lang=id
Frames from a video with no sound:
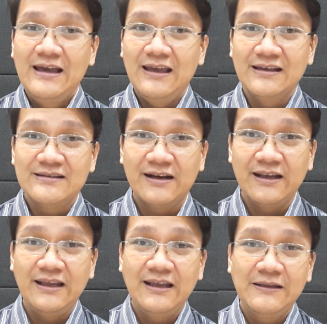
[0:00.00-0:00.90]
Yang
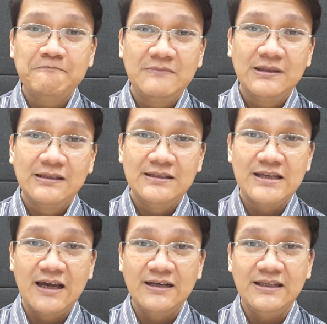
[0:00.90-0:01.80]
sering
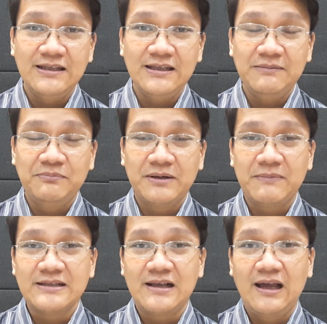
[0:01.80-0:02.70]
jadi
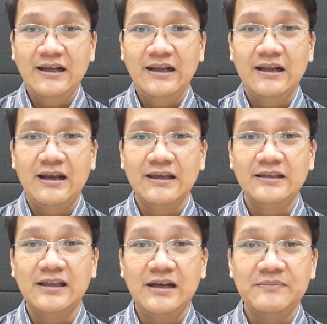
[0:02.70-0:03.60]
permasalahan adalah
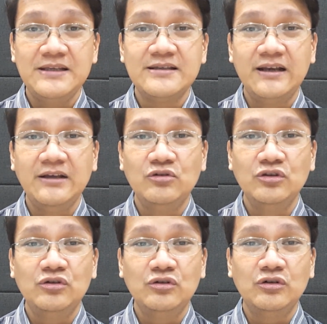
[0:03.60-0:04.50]
kita lebih sering
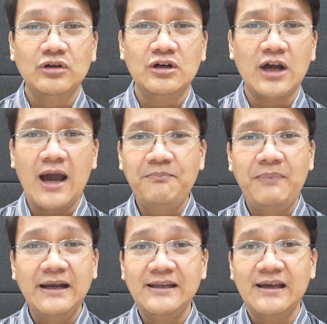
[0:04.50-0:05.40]
untuk eh,
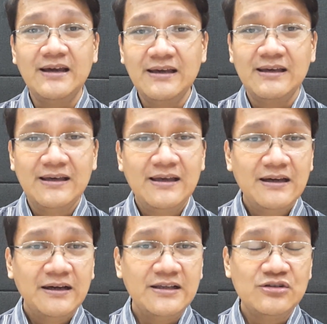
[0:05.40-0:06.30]
kapan ya
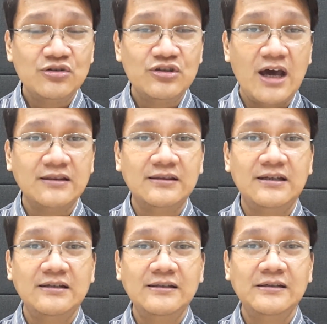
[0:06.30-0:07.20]
Kristus
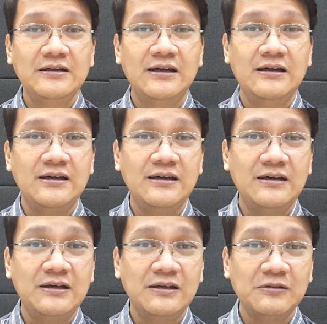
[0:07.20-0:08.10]
datang
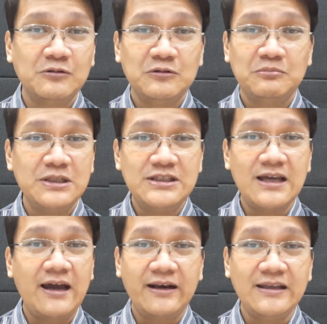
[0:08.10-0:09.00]
uh,
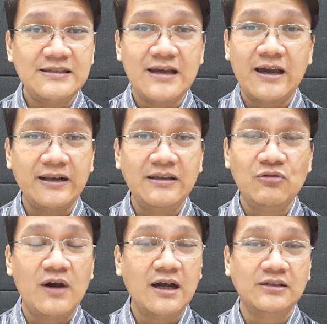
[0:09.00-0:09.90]
mencari-cari
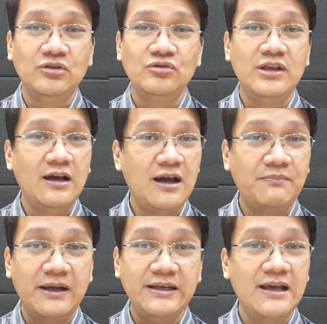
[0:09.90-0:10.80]
waktunya
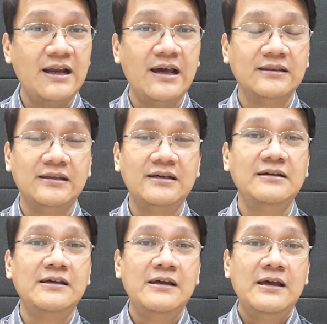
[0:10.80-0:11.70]
kapan dia datang.